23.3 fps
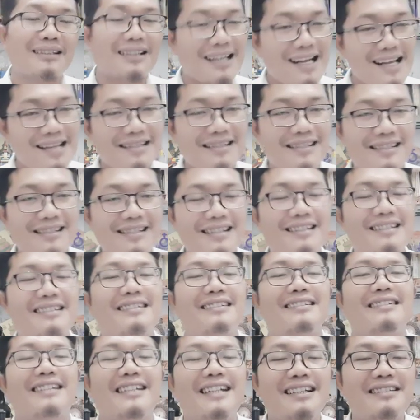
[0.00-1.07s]
keras,
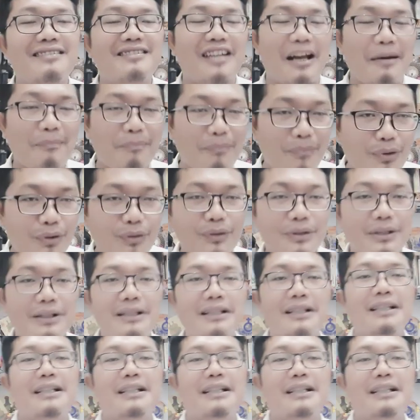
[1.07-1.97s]
ya cambuk,